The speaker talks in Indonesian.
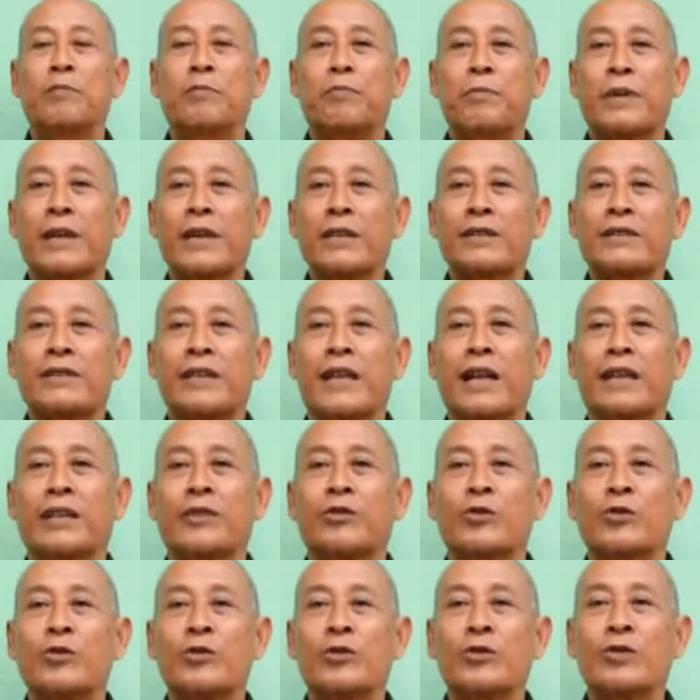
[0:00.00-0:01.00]
per
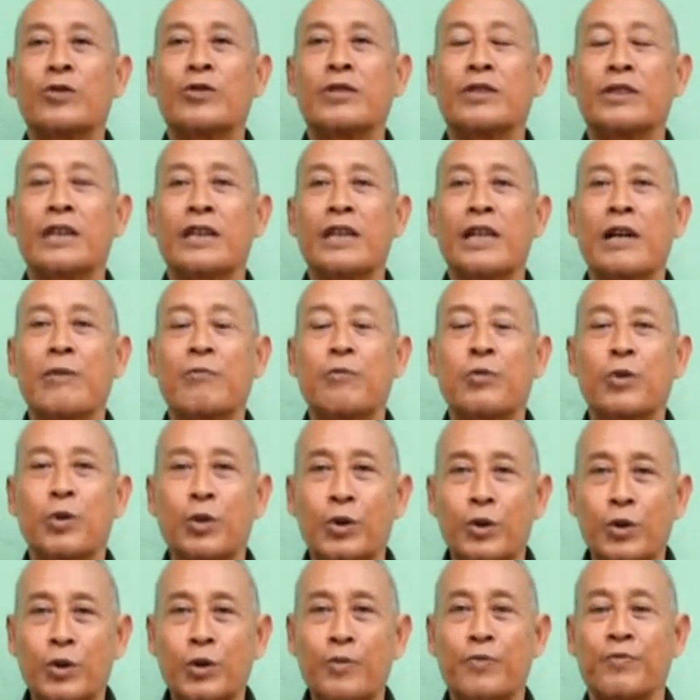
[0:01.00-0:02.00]
130
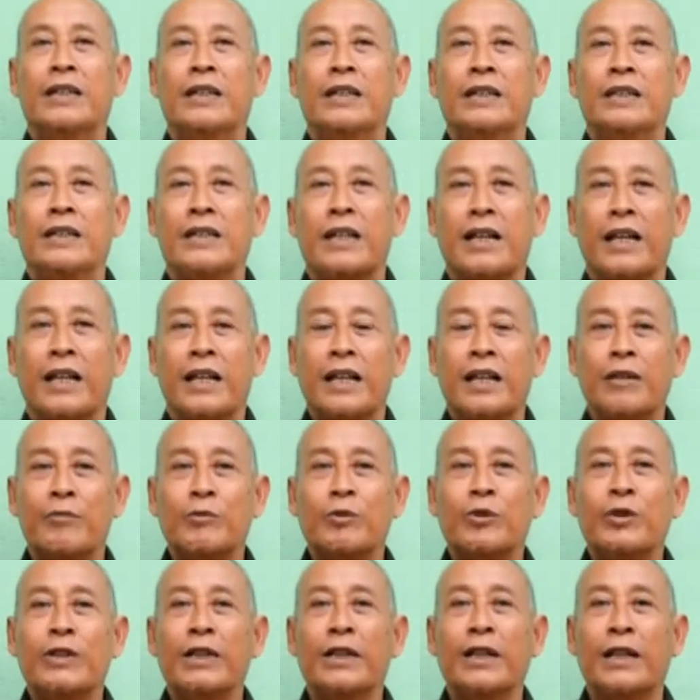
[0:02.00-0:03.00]

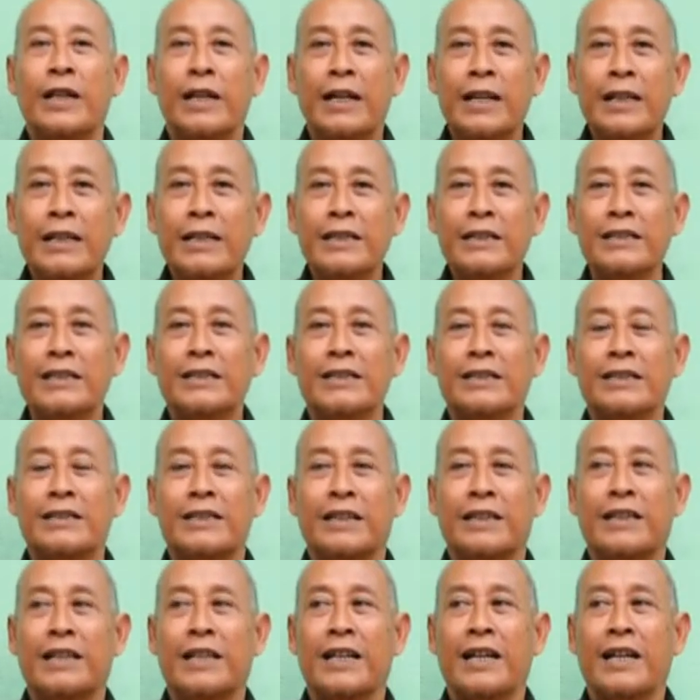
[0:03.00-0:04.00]
Alhamdulillah
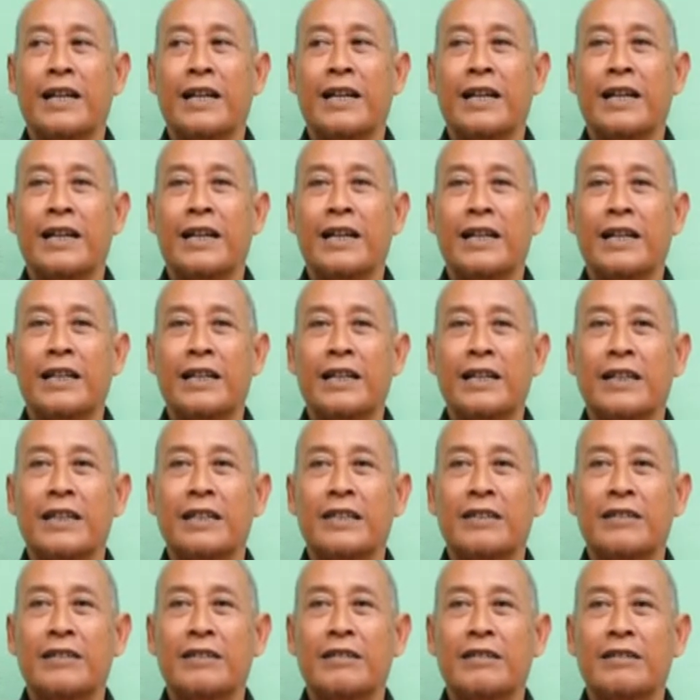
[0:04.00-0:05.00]
setelah
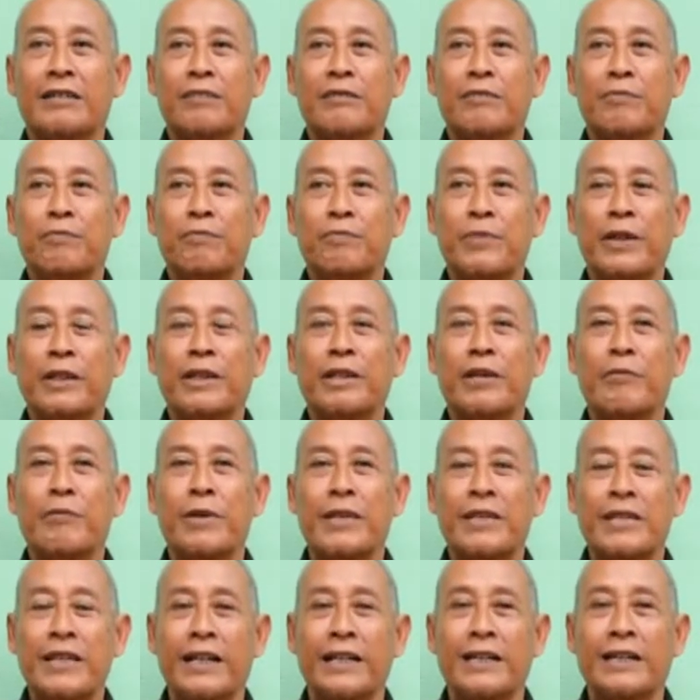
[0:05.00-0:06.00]

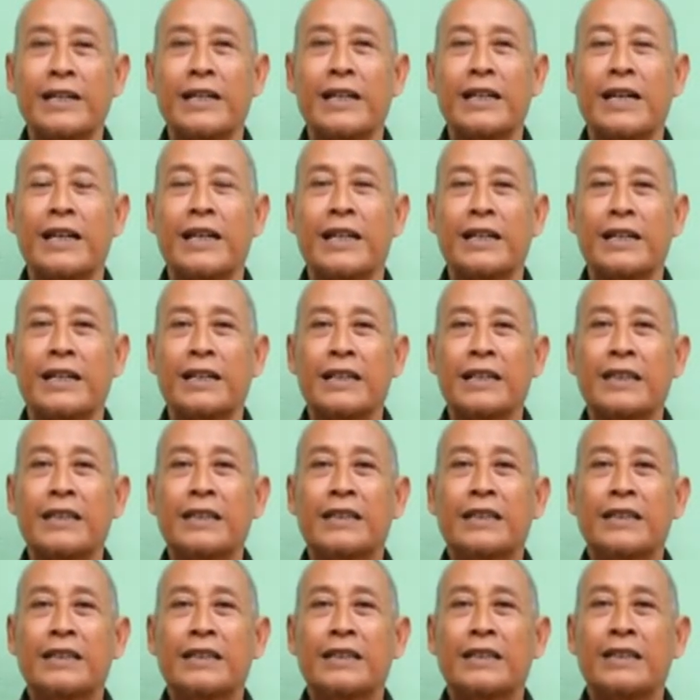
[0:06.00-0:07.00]
pertama saya dengar
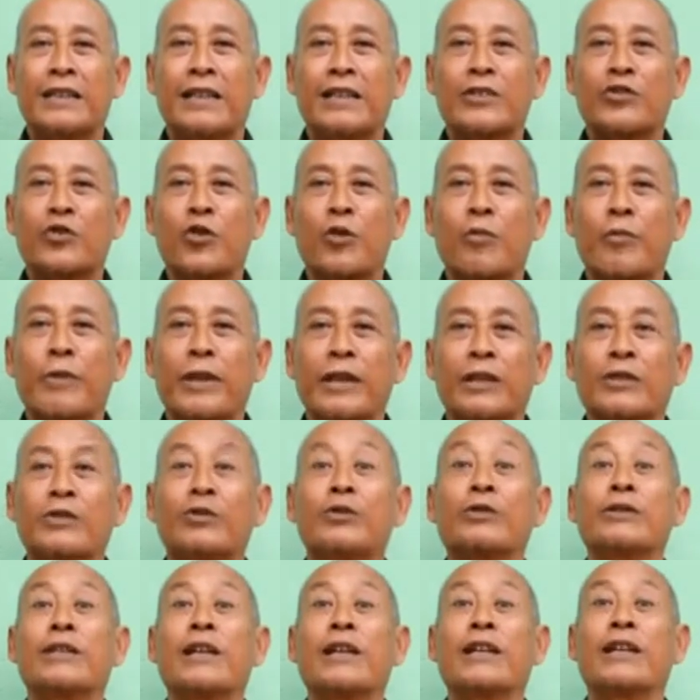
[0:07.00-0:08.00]
dasomen
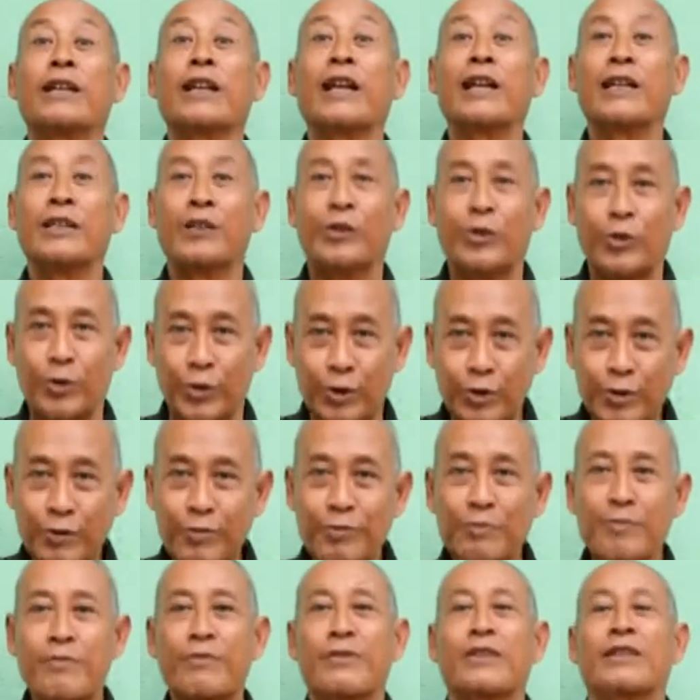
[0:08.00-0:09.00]
itu dari radio
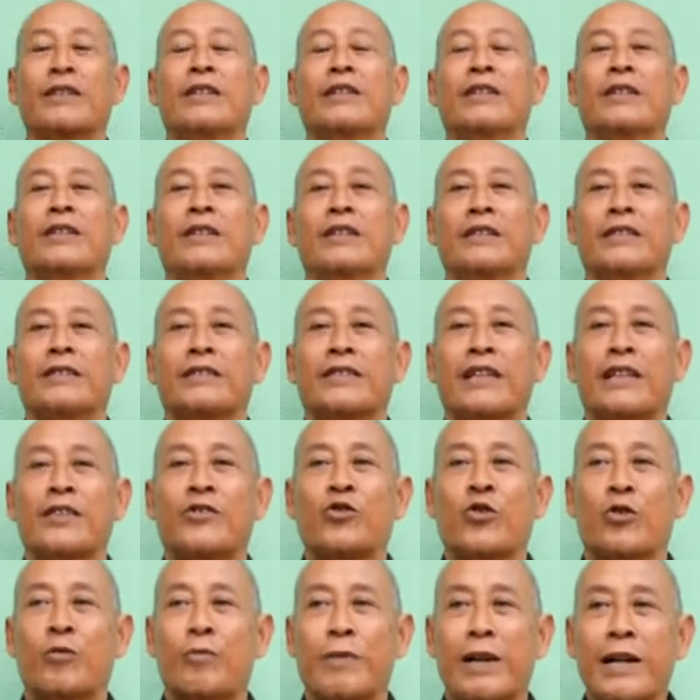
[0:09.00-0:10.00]
saya
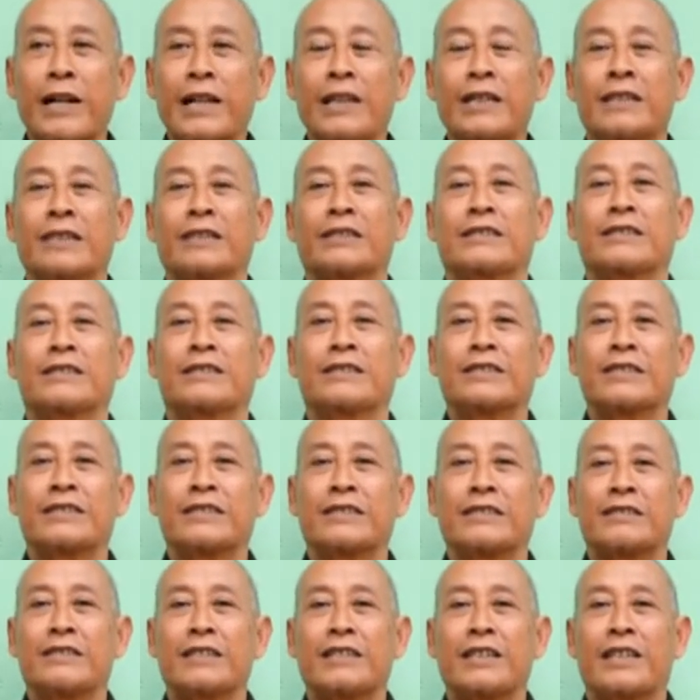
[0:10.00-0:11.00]
coba
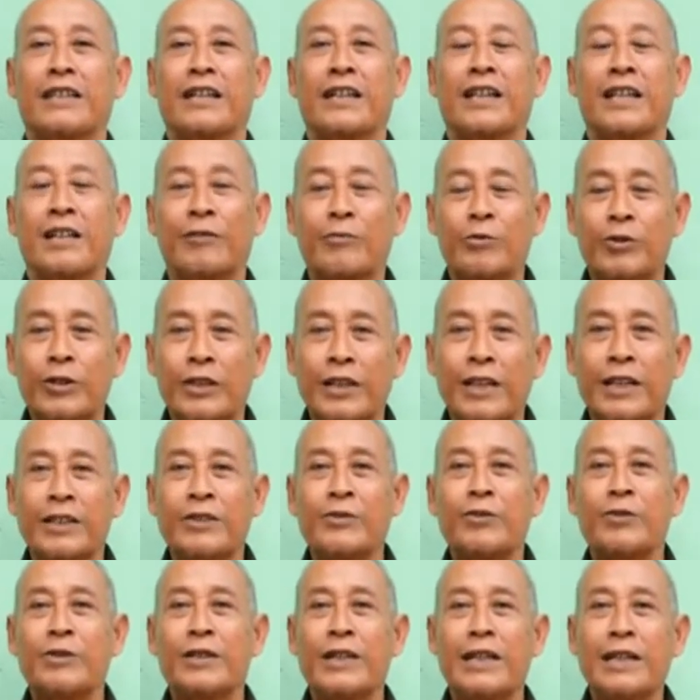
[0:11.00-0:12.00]
Alhamdulillah
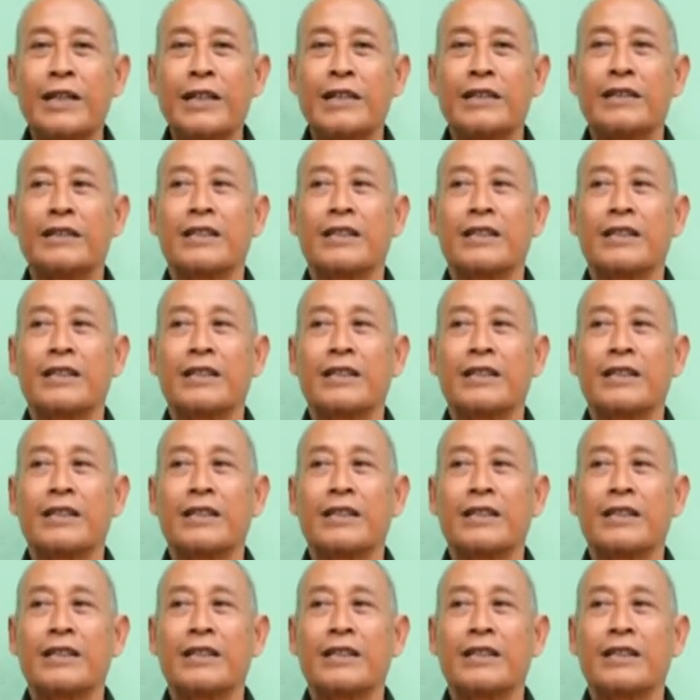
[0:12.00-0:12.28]
juga